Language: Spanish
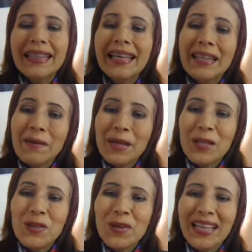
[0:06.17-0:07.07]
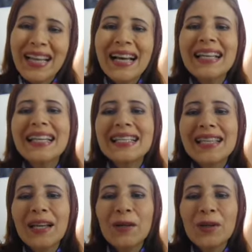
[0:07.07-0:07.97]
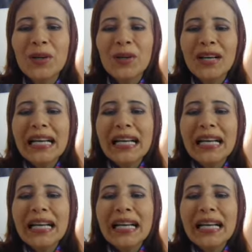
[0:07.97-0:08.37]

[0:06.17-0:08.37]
Desde Venezuela les saludo